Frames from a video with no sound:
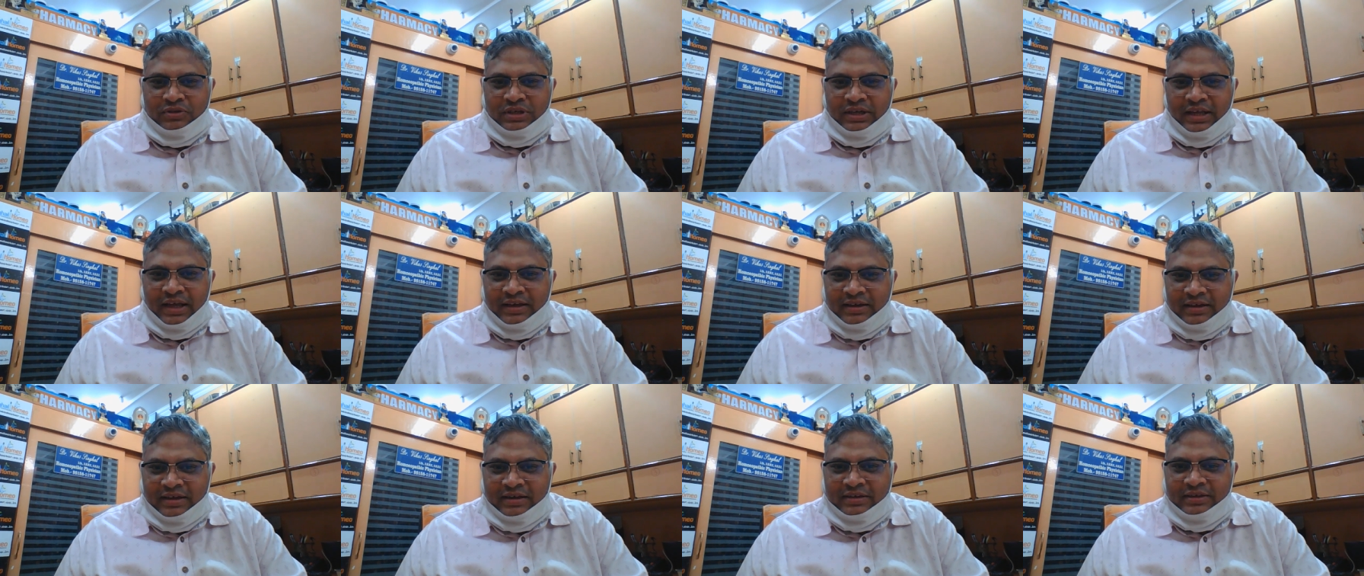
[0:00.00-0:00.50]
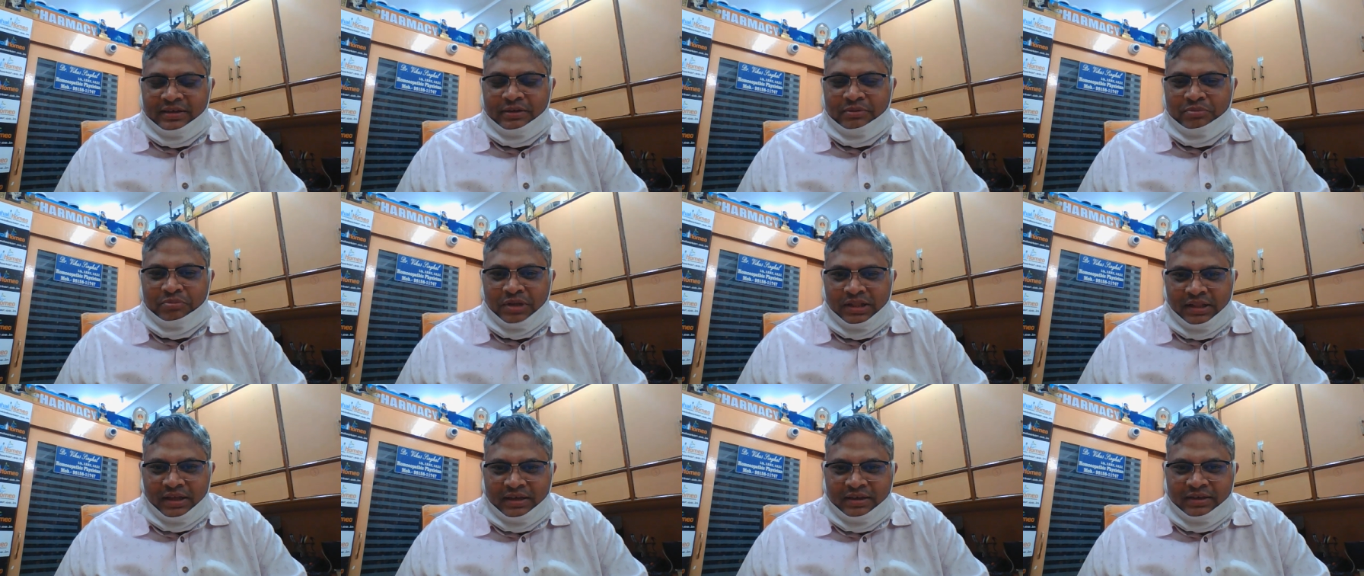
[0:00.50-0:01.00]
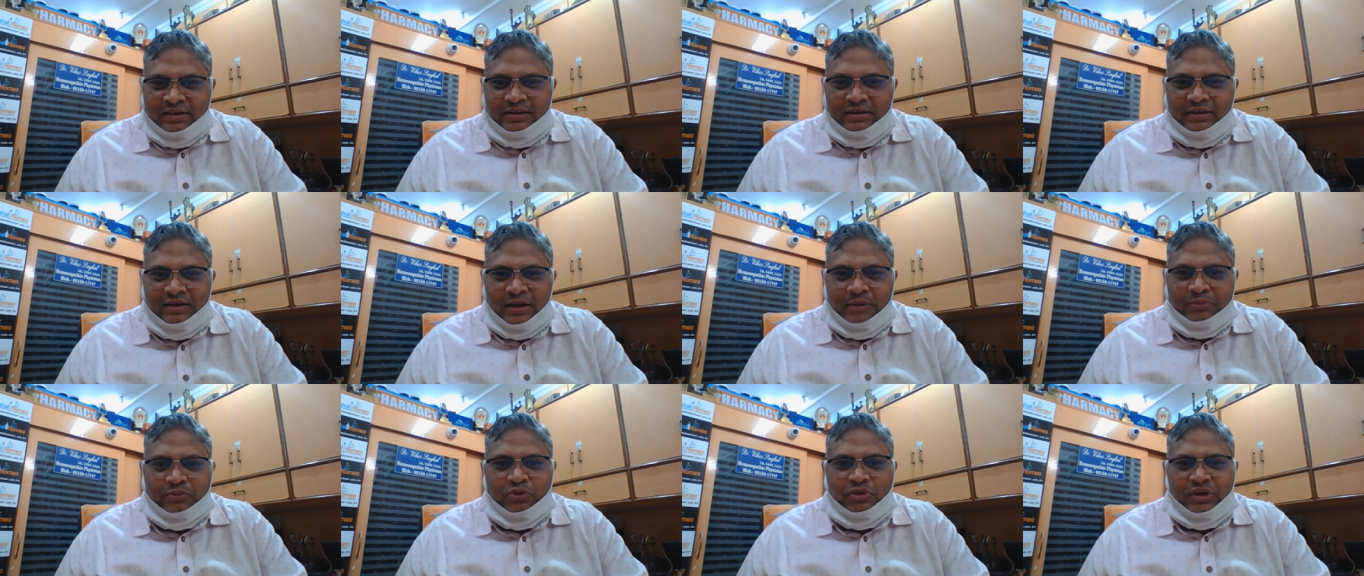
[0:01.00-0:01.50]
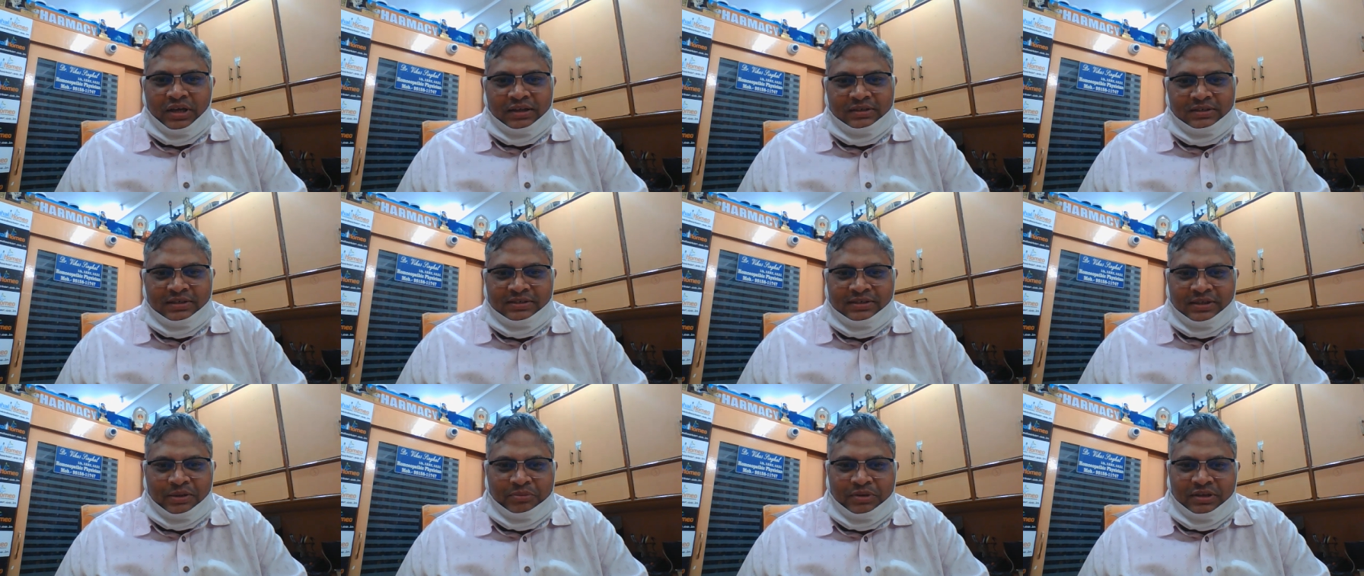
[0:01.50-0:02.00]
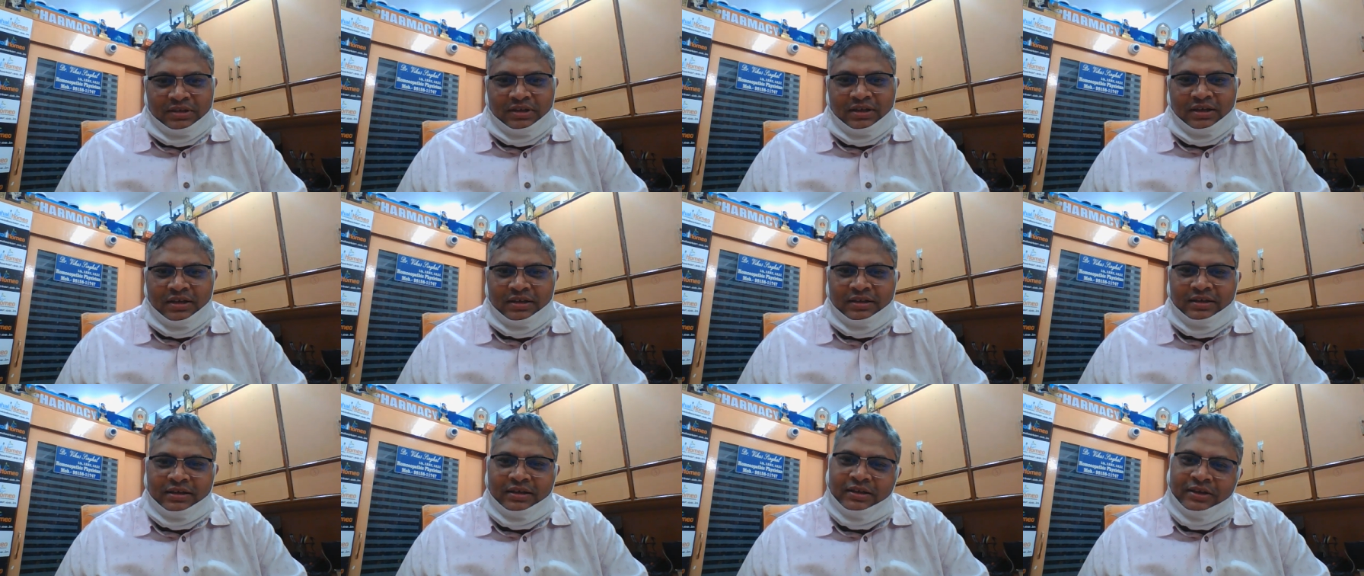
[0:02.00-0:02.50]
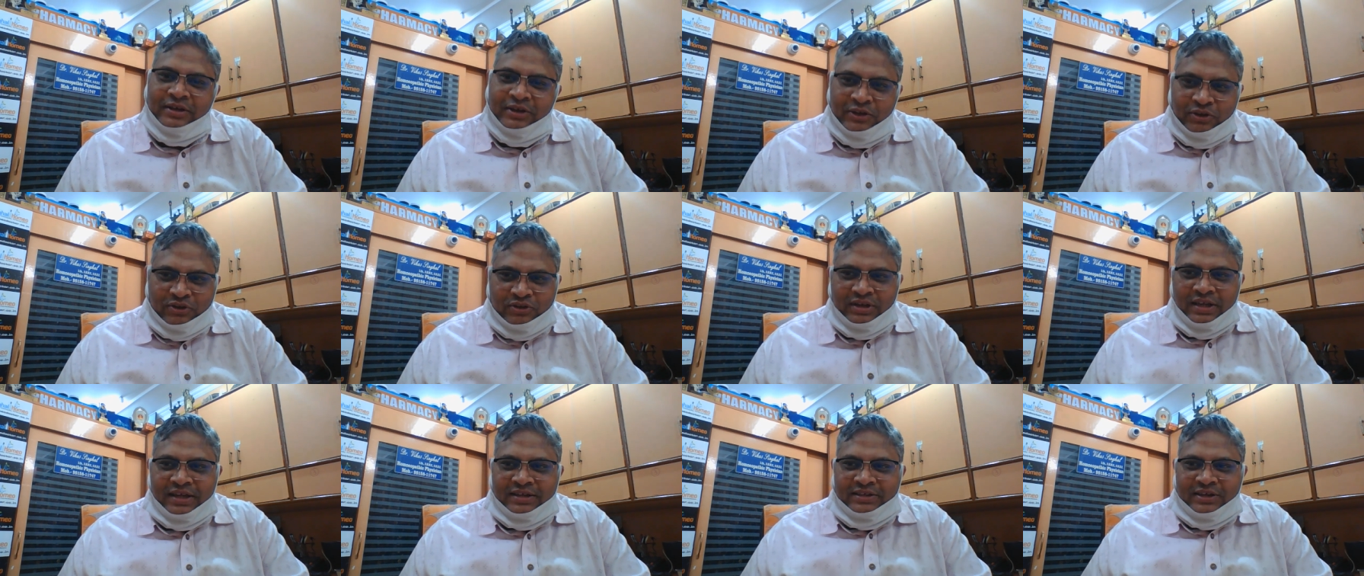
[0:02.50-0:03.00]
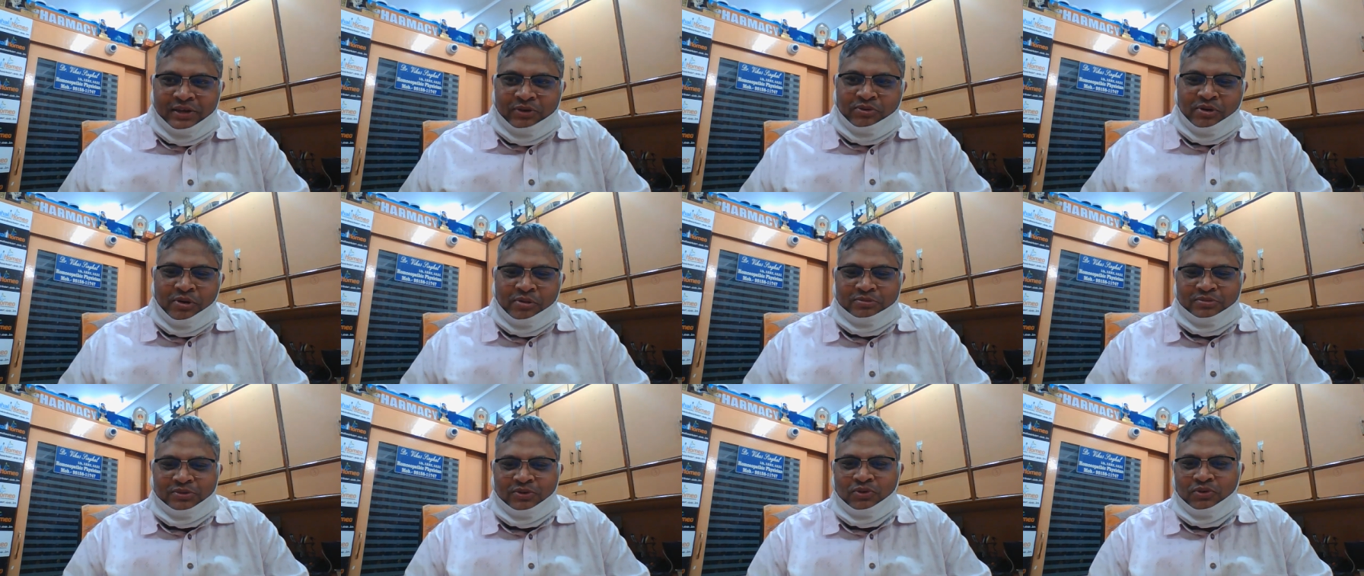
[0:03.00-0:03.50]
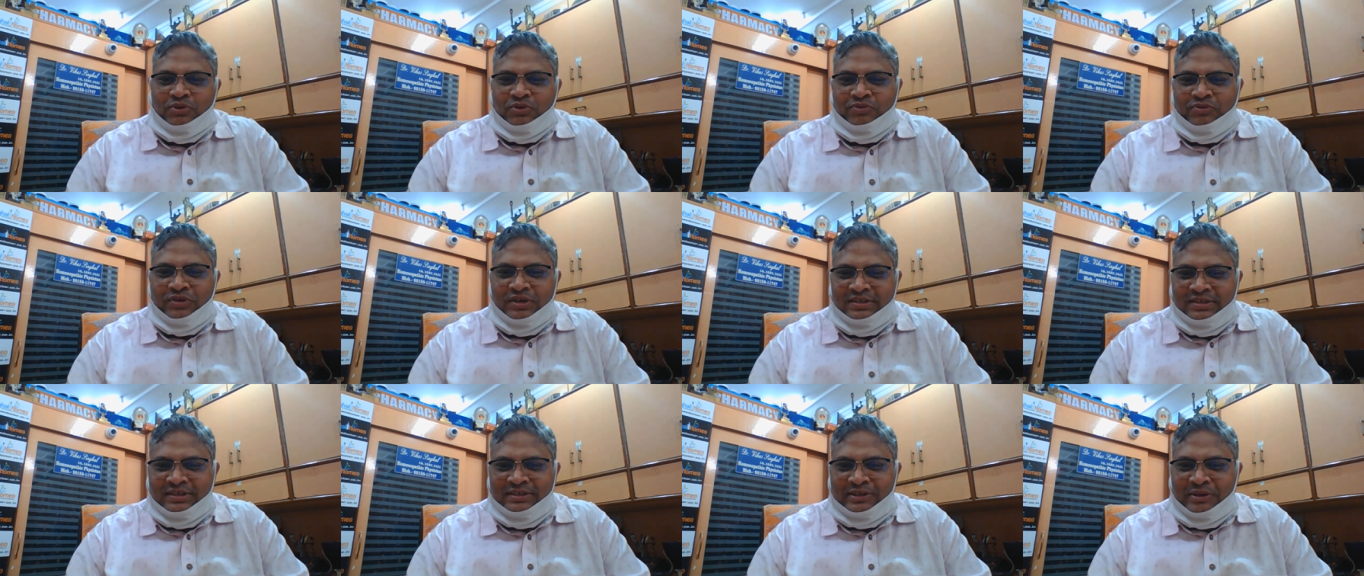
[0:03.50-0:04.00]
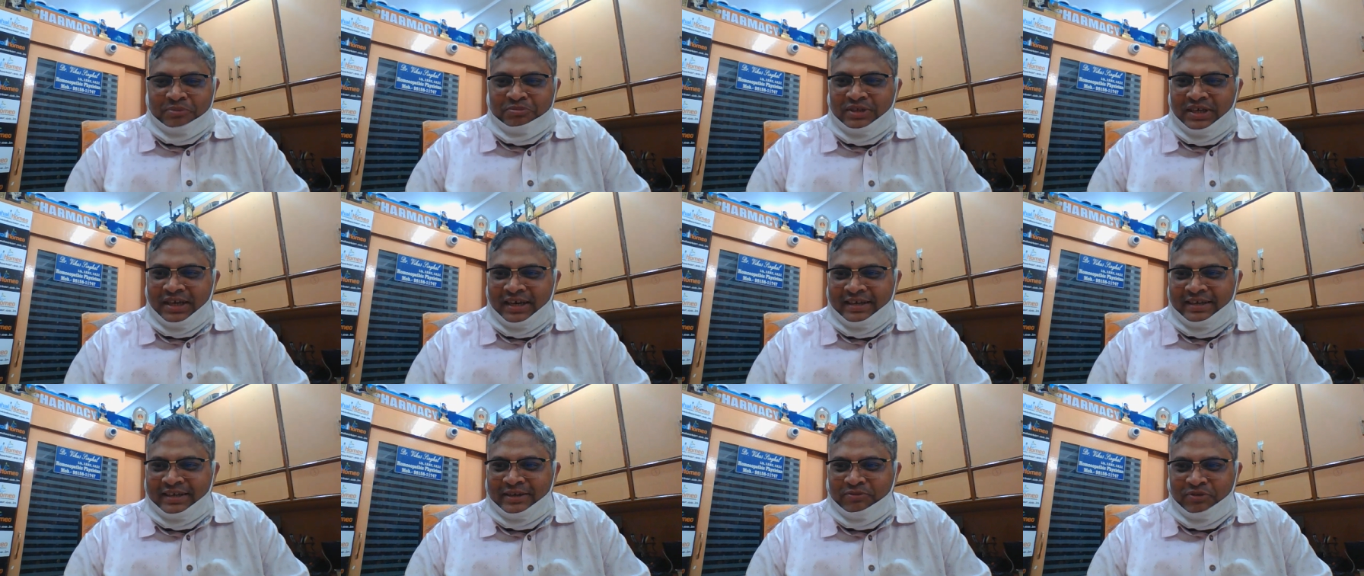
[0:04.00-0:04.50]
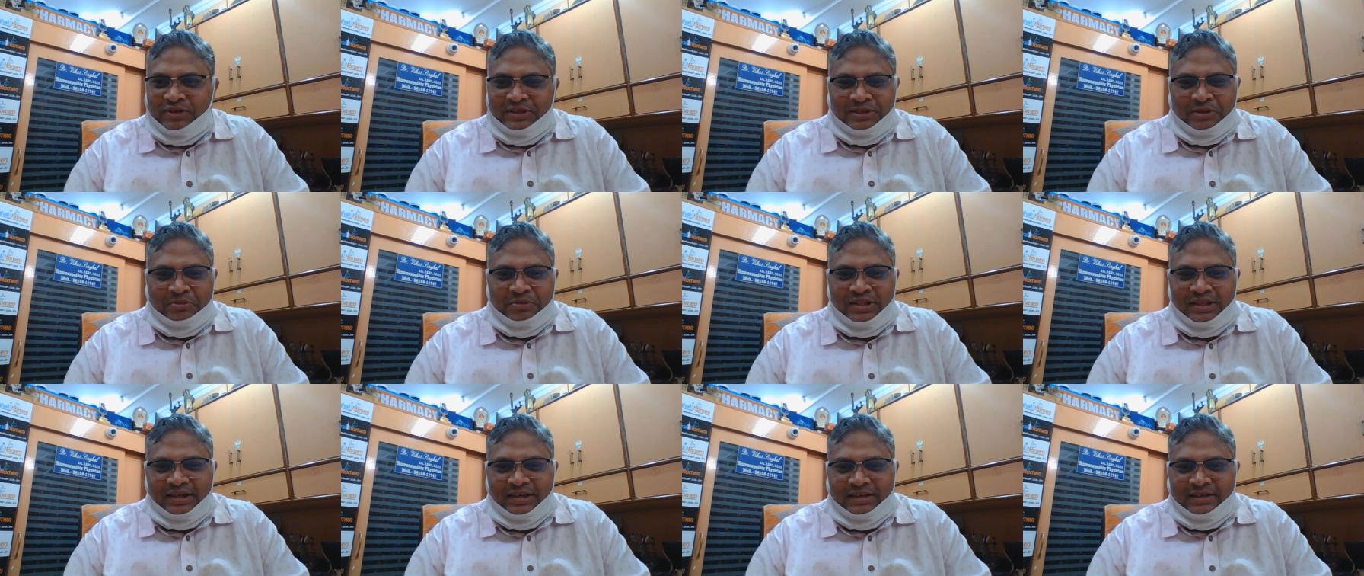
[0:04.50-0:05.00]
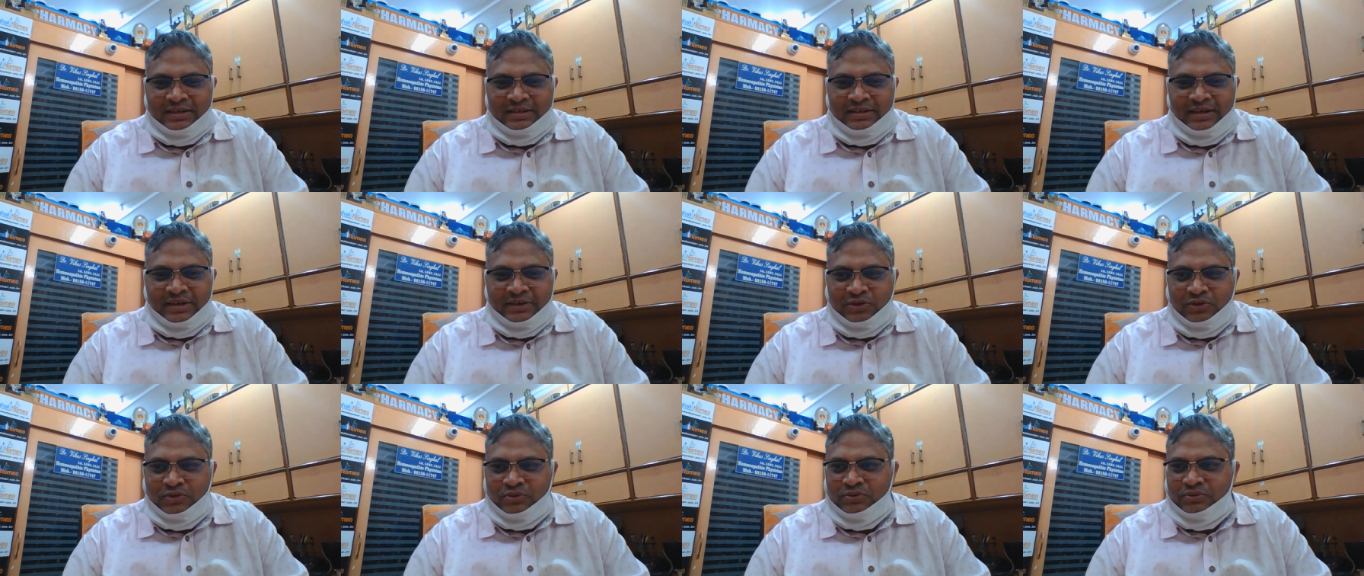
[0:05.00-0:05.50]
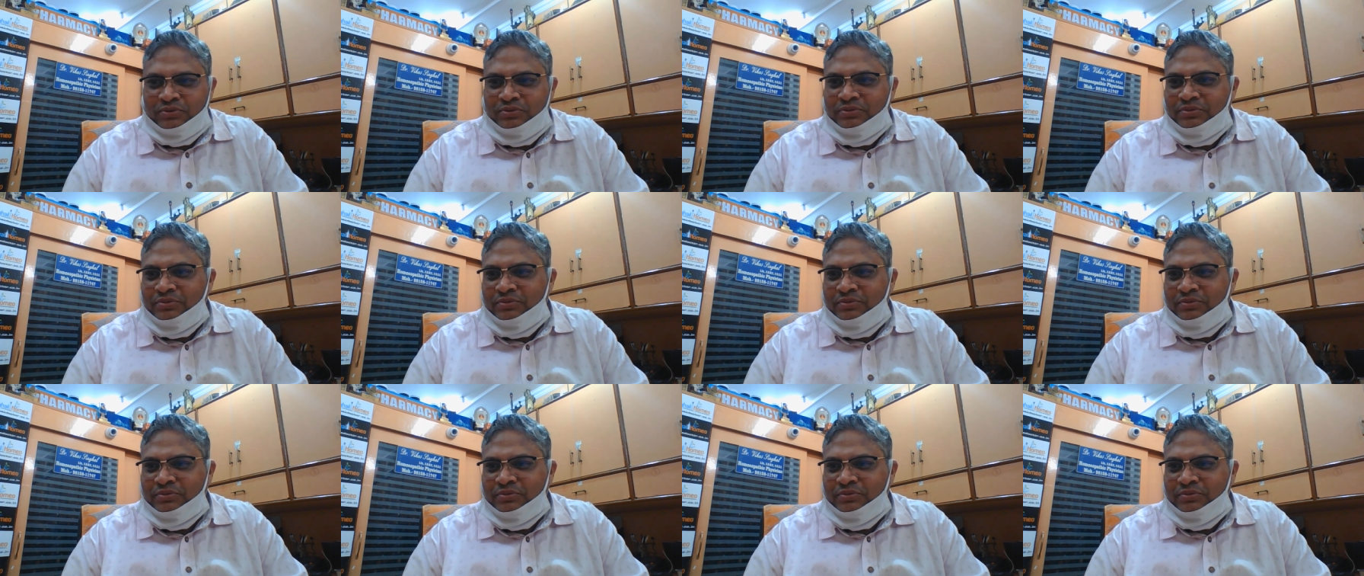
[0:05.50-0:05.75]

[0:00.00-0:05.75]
टैग करिए बताइए आपको क्या चीज़ समझ नहीं आ रही है नेक्स्ट टाइम आपको फिर से समझाएंगे फिर से बताएंगे थैंक यू